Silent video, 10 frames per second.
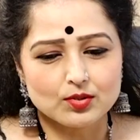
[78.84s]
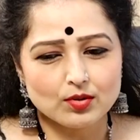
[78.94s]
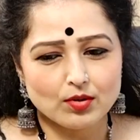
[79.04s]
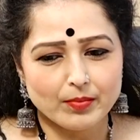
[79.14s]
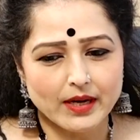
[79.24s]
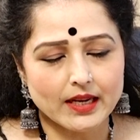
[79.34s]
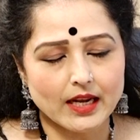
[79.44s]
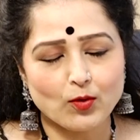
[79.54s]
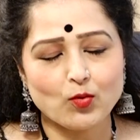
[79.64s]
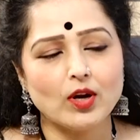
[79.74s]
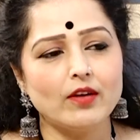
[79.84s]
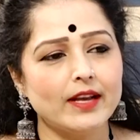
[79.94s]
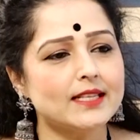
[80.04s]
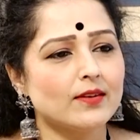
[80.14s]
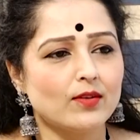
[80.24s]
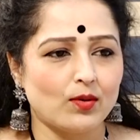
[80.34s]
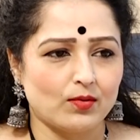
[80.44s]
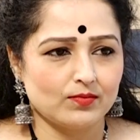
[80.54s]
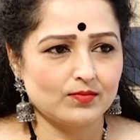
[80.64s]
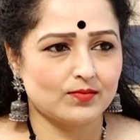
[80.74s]
సో మనకి ఎక్కువగా వేసవిలో
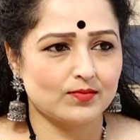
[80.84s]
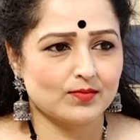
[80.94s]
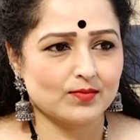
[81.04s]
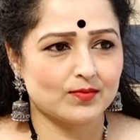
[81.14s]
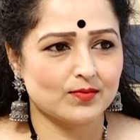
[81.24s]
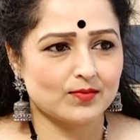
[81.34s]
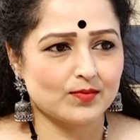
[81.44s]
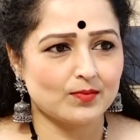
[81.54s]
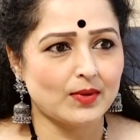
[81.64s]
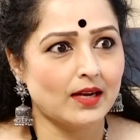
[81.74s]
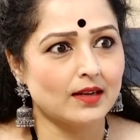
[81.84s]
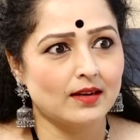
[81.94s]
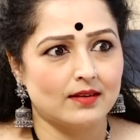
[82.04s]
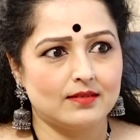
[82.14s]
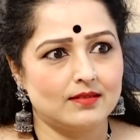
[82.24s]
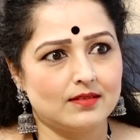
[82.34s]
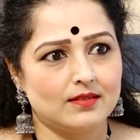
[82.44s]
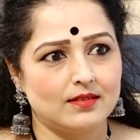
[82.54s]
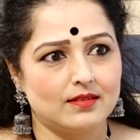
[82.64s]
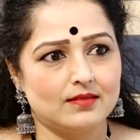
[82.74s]
బాగా
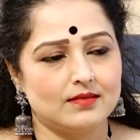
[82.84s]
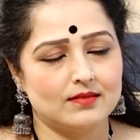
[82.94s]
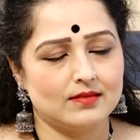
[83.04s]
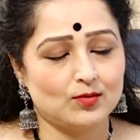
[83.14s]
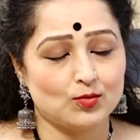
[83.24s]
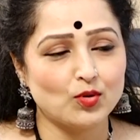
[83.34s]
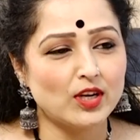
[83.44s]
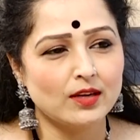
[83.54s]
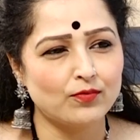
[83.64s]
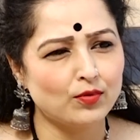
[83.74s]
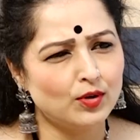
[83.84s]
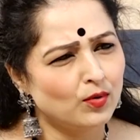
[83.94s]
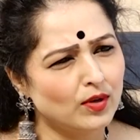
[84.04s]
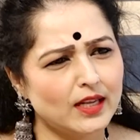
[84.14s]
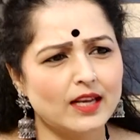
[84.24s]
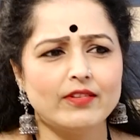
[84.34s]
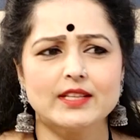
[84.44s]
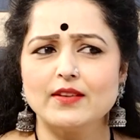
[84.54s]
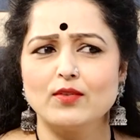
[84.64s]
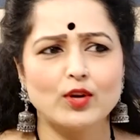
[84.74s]
కొన్ని ఫుడ్ ఓన్లీ
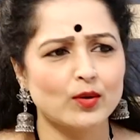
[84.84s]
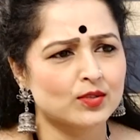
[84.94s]
వేసవిలోనే